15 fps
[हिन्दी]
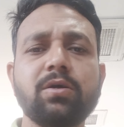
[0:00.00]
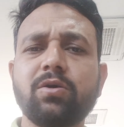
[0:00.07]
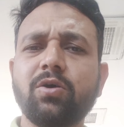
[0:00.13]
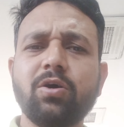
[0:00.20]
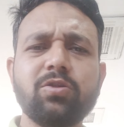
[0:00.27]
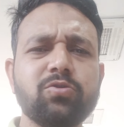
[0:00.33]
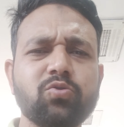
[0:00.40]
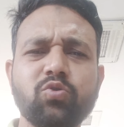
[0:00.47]

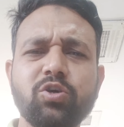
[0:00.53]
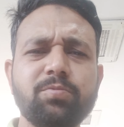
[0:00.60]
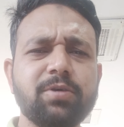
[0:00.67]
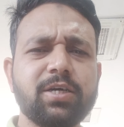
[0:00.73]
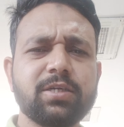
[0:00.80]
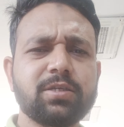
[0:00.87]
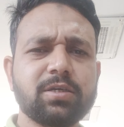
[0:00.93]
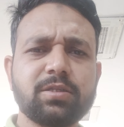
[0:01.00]
कॉल तो कोई भी
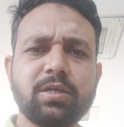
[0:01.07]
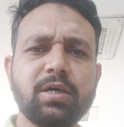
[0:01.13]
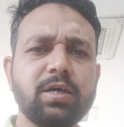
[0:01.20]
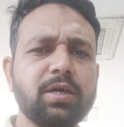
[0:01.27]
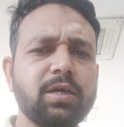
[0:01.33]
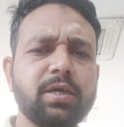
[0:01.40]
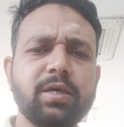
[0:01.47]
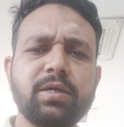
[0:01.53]
कर सकता
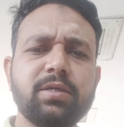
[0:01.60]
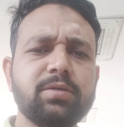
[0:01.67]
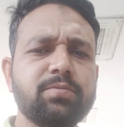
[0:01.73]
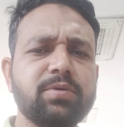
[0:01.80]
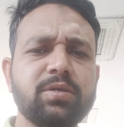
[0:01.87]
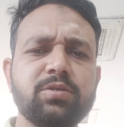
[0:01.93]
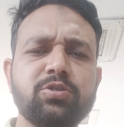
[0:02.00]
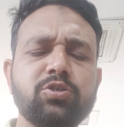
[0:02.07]
है ए नहीं
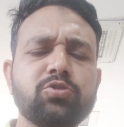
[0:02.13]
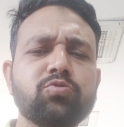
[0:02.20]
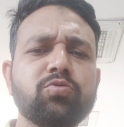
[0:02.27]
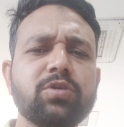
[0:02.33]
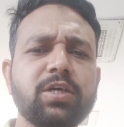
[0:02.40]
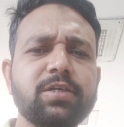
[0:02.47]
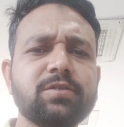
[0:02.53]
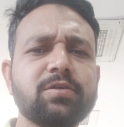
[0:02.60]
बन जिसको
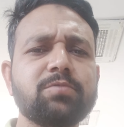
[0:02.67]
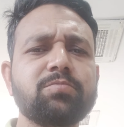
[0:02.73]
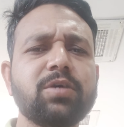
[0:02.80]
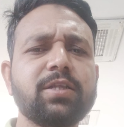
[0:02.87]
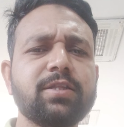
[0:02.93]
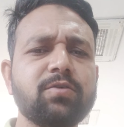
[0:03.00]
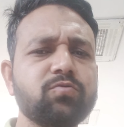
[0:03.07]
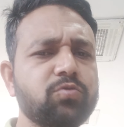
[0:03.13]
नहीं समझ में
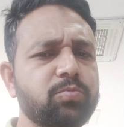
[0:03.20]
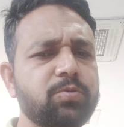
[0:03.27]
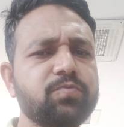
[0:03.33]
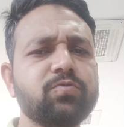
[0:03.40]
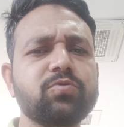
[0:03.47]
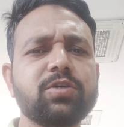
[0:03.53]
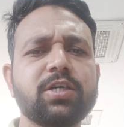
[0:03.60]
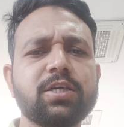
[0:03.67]
आता वो भी
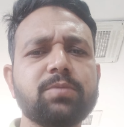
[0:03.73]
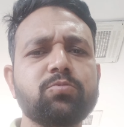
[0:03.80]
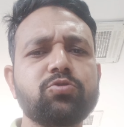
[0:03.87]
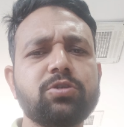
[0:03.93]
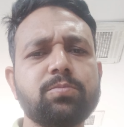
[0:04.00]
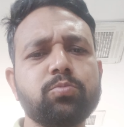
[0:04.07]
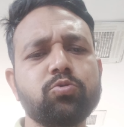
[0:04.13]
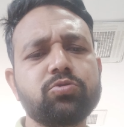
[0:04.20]
फ़ोन करके मुझसे